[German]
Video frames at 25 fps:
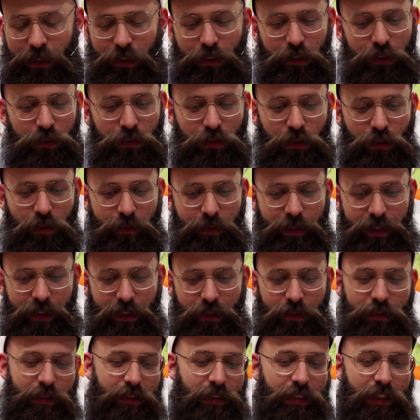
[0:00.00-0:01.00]
Mit Kostümen
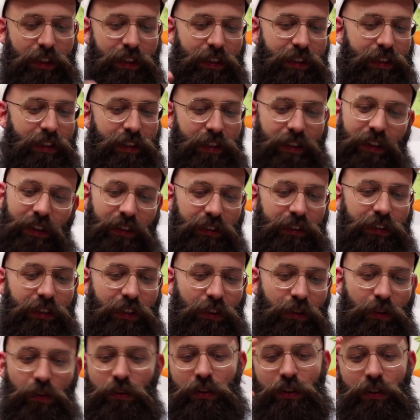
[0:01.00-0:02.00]
aus, äh, aus
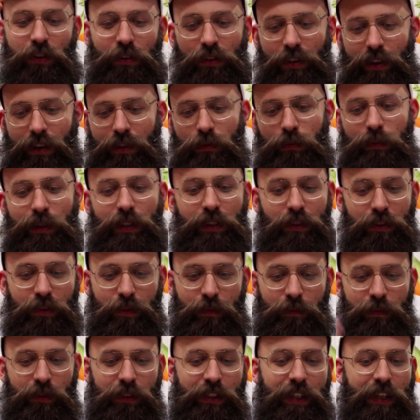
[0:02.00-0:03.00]
der Küche und
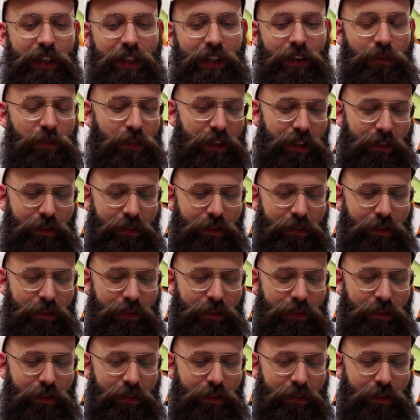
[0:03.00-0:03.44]
Aluminium und keine Ahnung.